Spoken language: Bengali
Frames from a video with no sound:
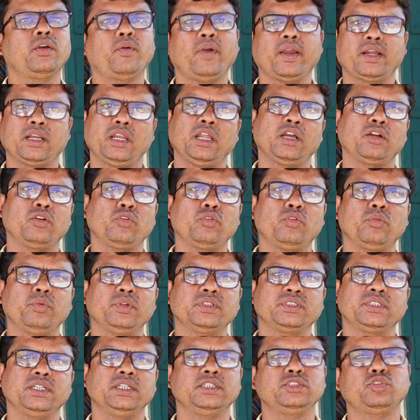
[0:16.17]
কেউ এক লাখও
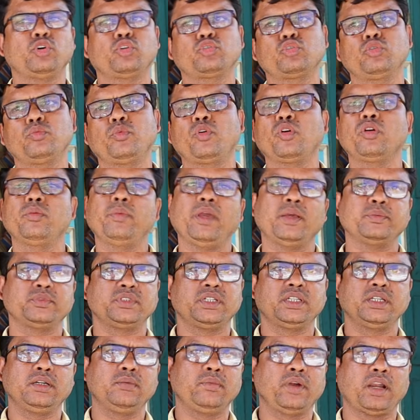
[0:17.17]
করবে সে যত বড়
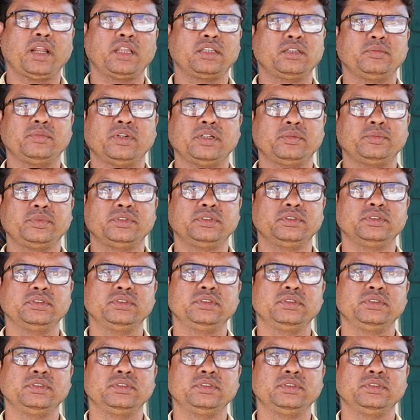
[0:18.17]
ব্যবসাটাকে বাড়াতে পারবে